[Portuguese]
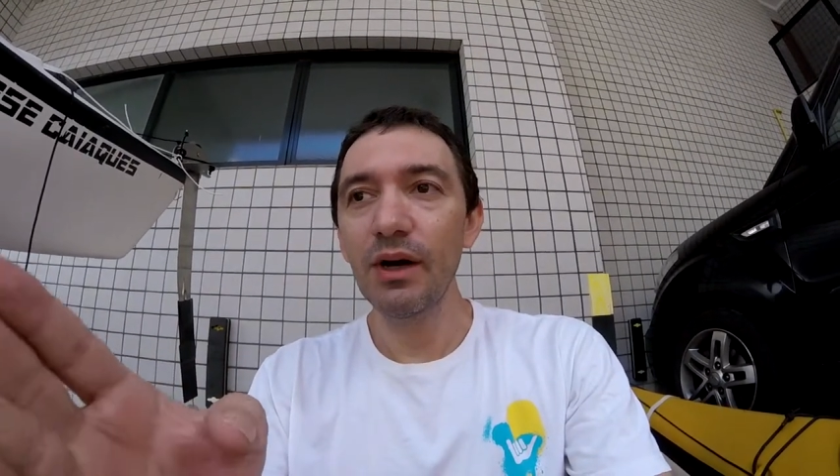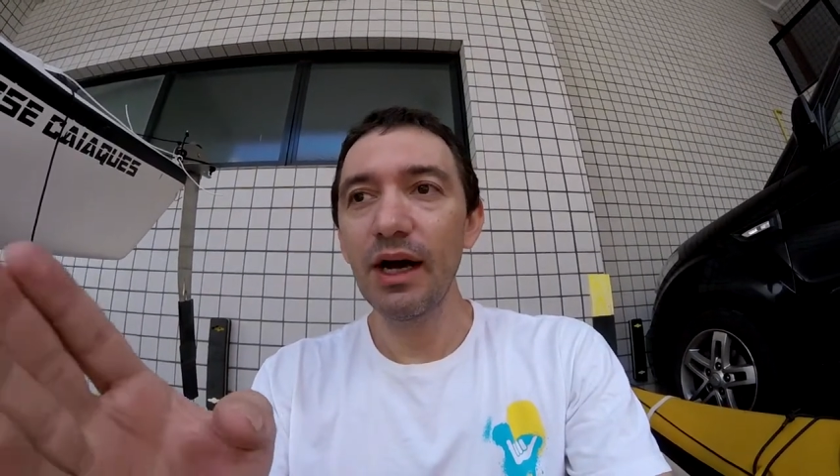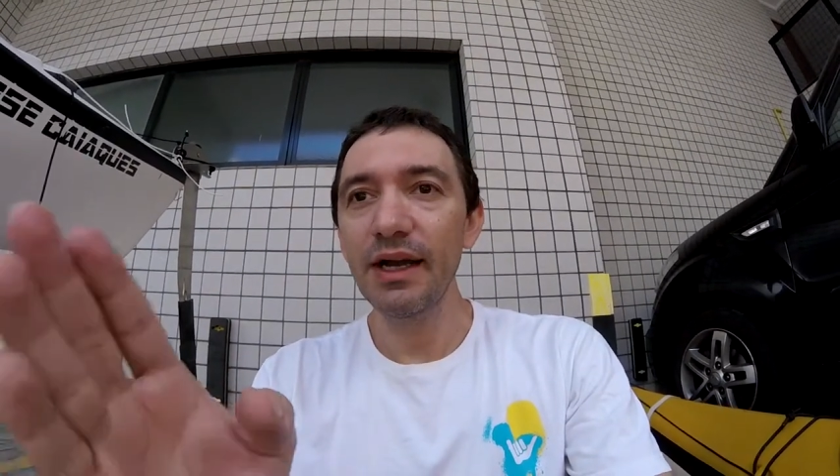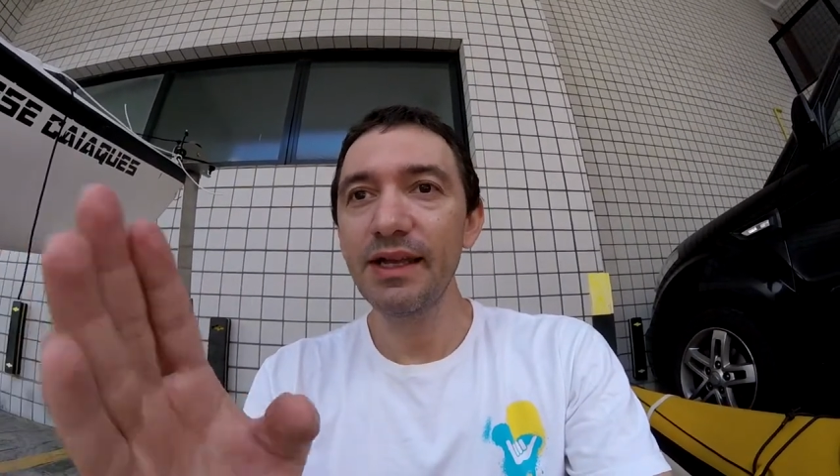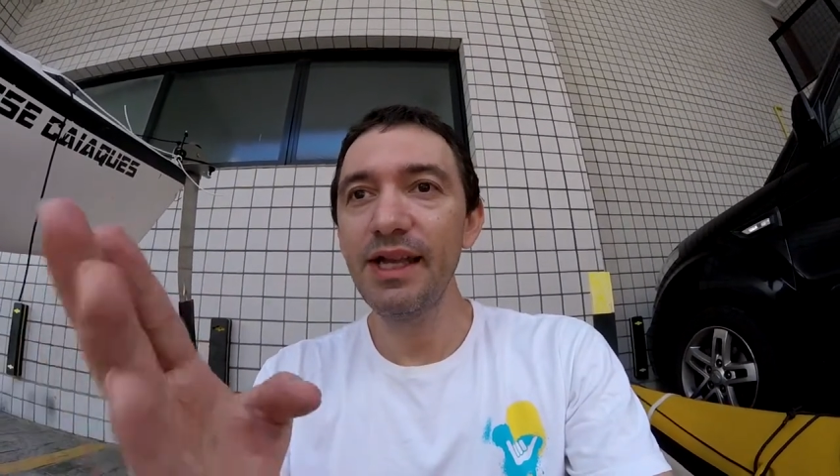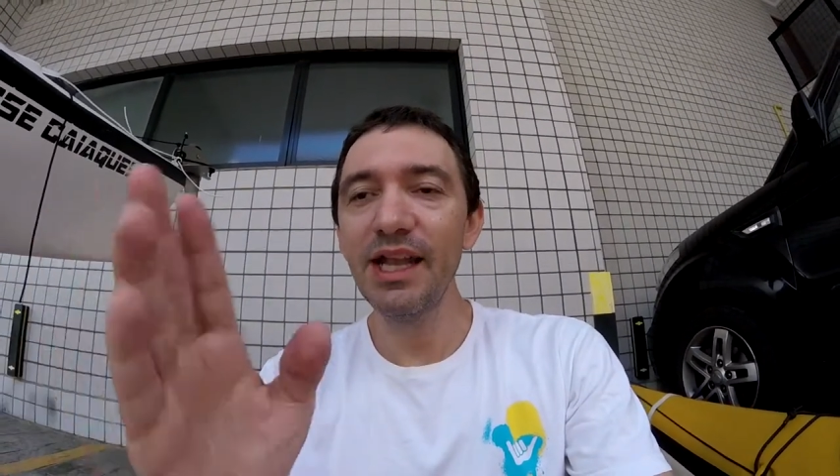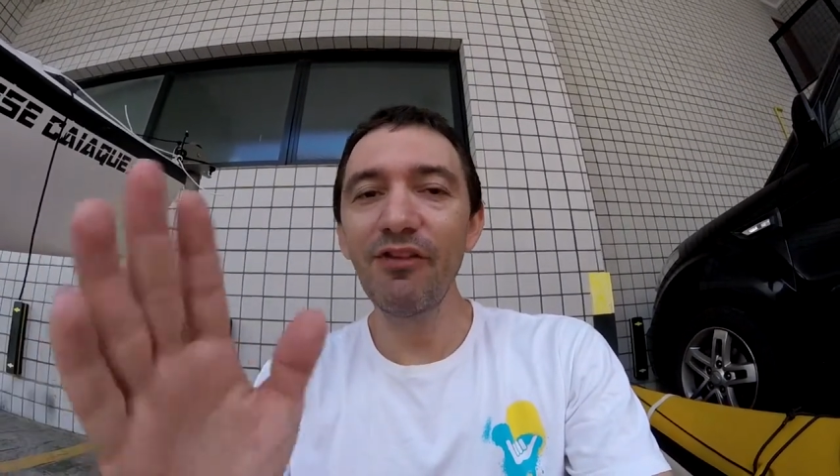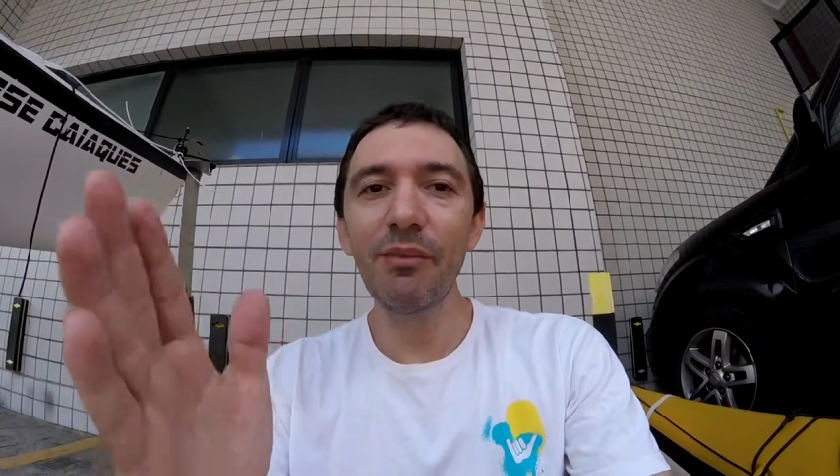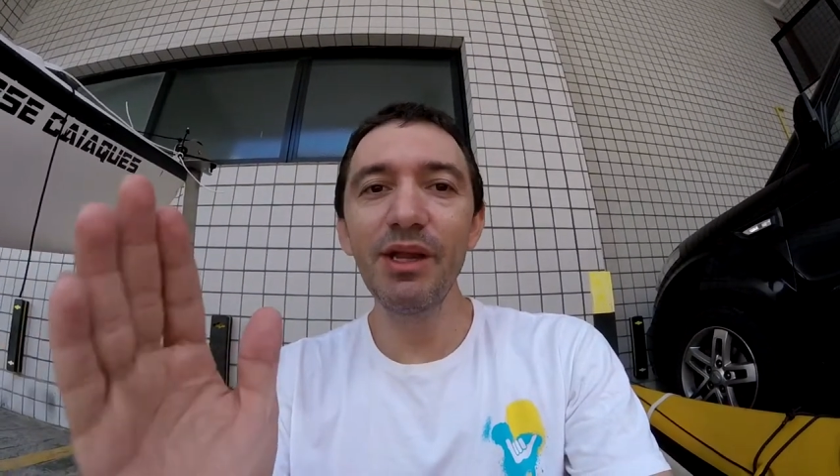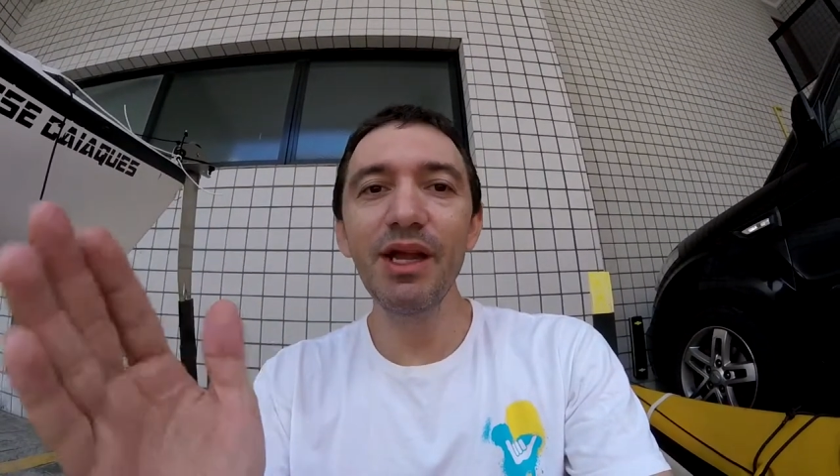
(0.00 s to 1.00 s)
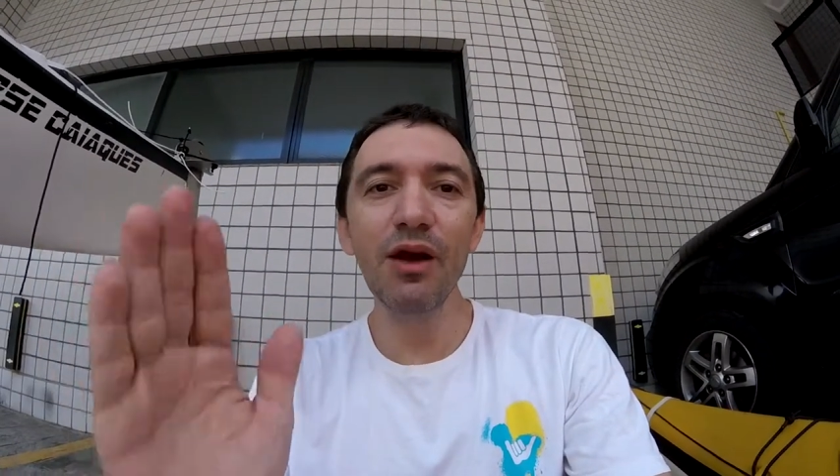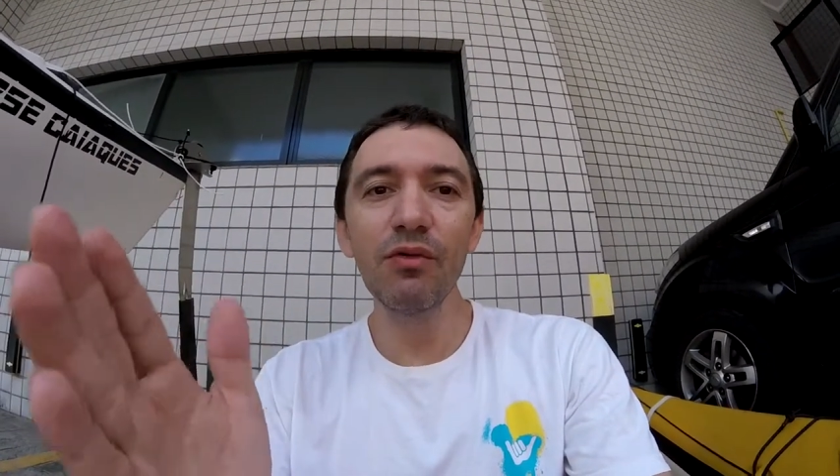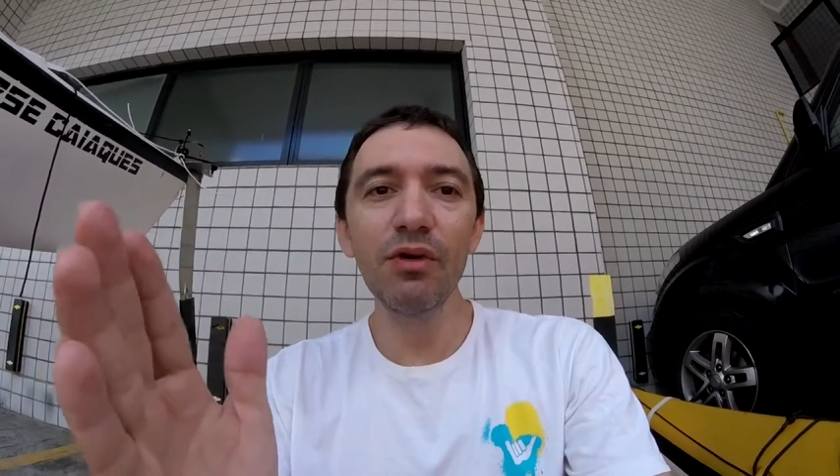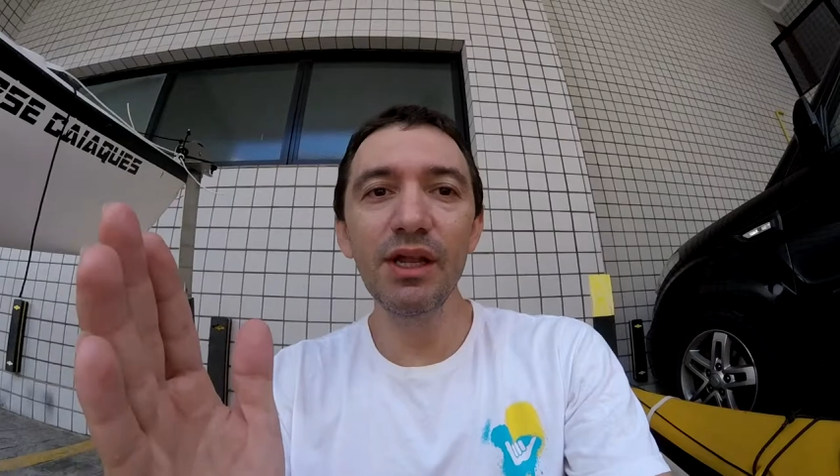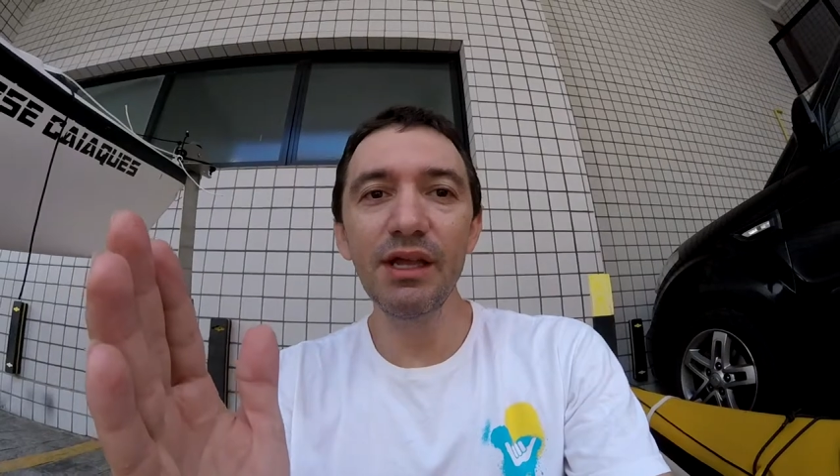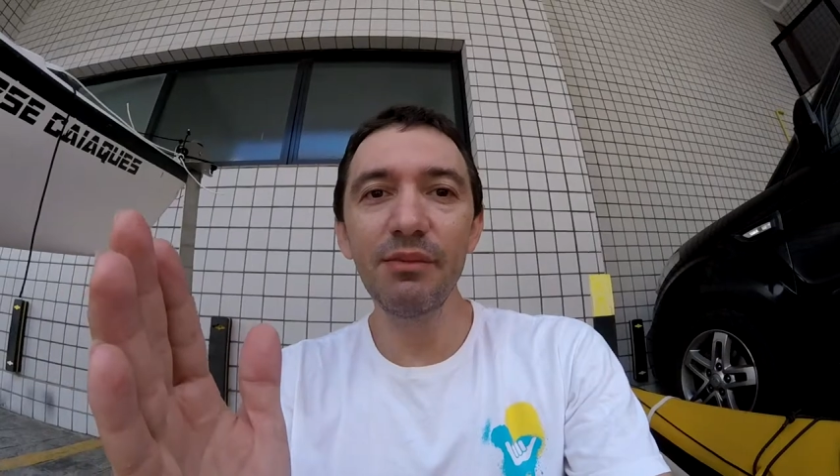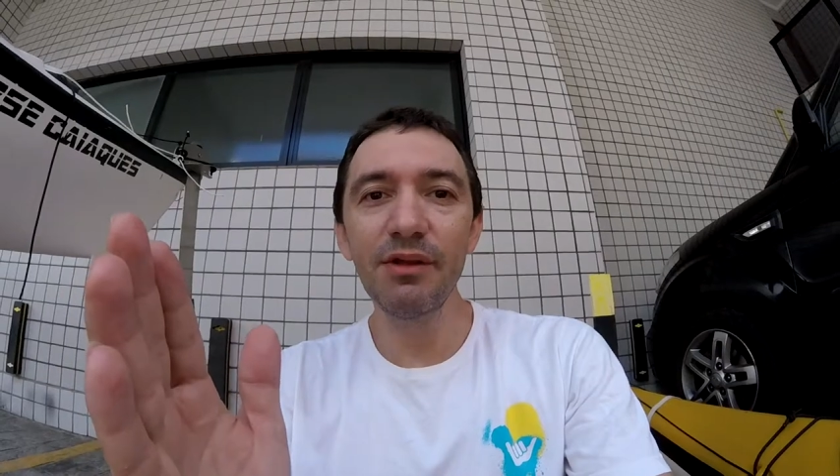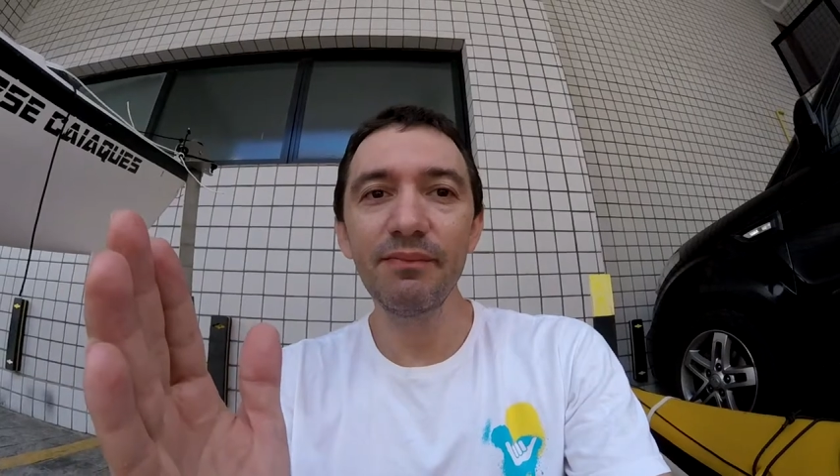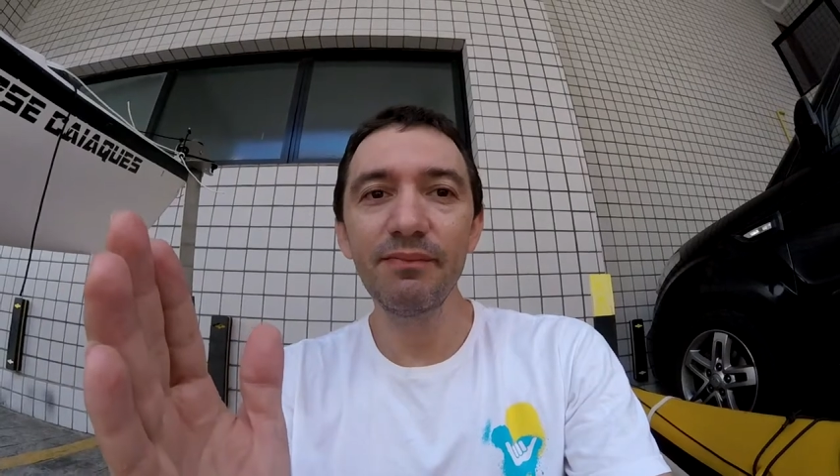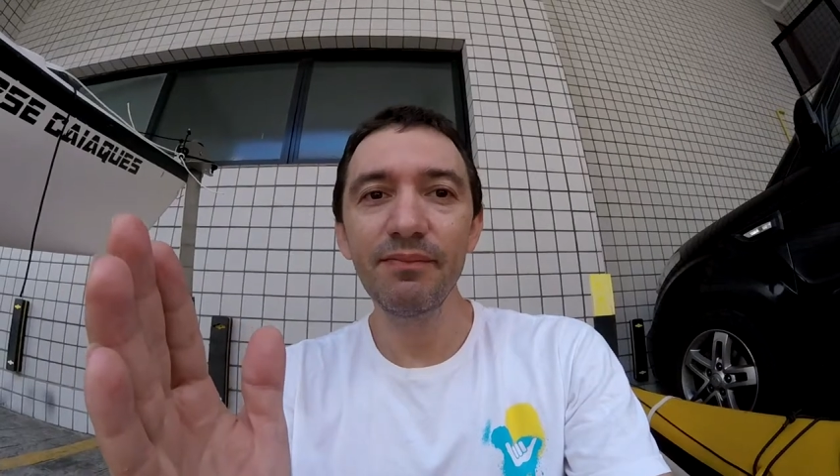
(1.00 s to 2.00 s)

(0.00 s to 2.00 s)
a quilha vai brigar com o leme.